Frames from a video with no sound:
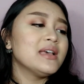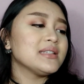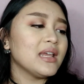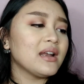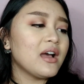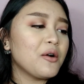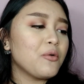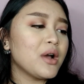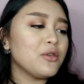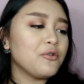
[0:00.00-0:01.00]
skin
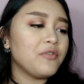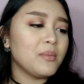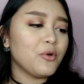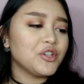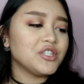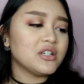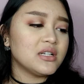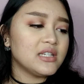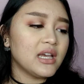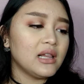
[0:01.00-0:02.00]
aqua UV
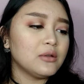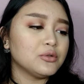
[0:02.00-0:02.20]
moisture gel